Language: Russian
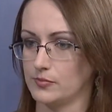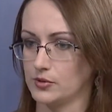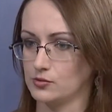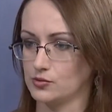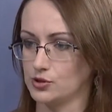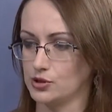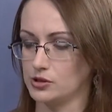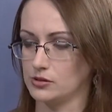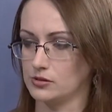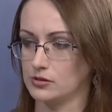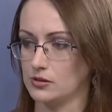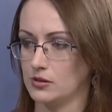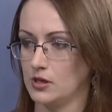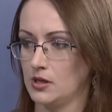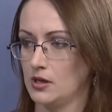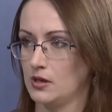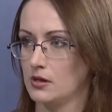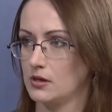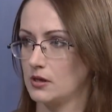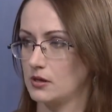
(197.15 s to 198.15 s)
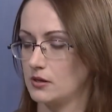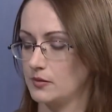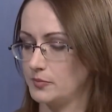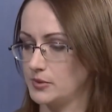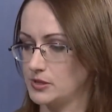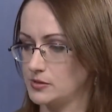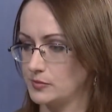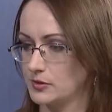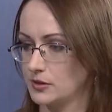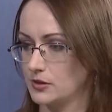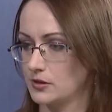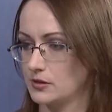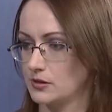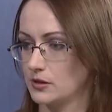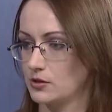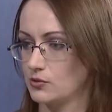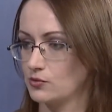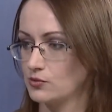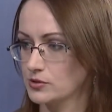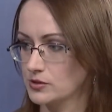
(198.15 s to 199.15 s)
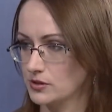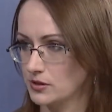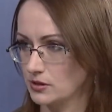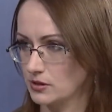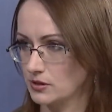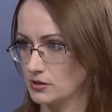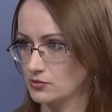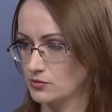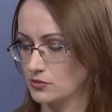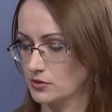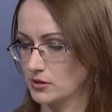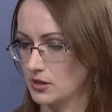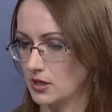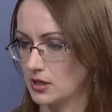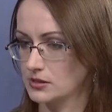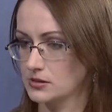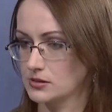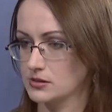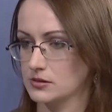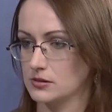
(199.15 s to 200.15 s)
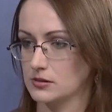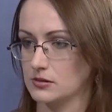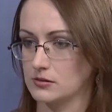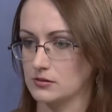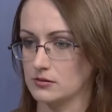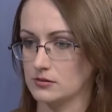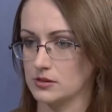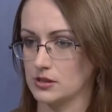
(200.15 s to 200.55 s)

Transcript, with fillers: получило как и письменные, так и устные консультации,